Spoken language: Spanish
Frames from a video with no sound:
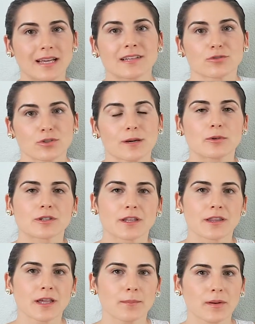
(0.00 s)
es una
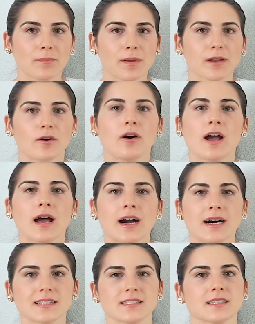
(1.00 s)
potencia primero,
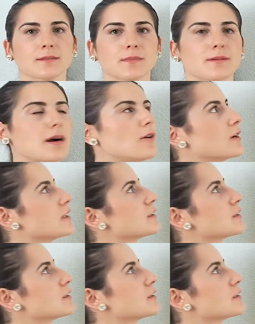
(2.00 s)
así que me bajo el